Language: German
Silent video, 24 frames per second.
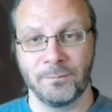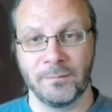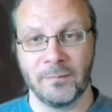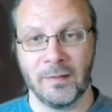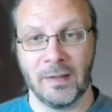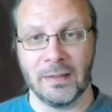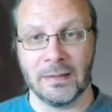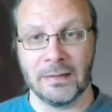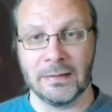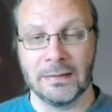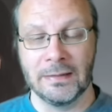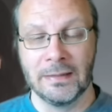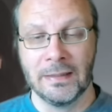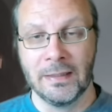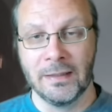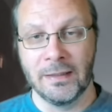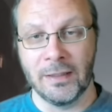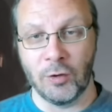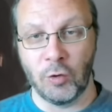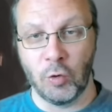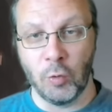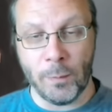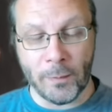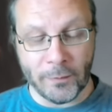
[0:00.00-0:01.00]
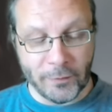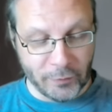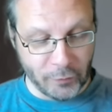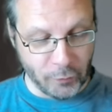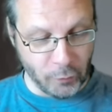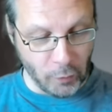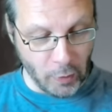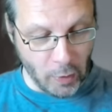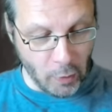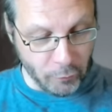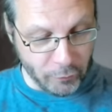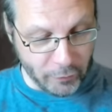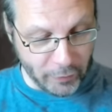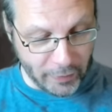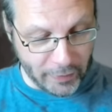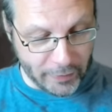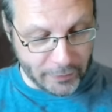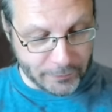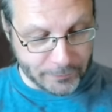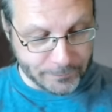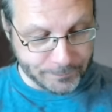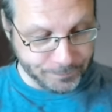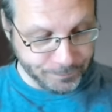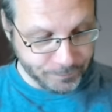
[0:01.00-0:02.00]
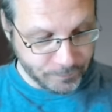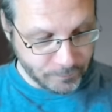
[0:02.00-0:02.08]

Ja, der Typ hat sich vorher aufgeregt.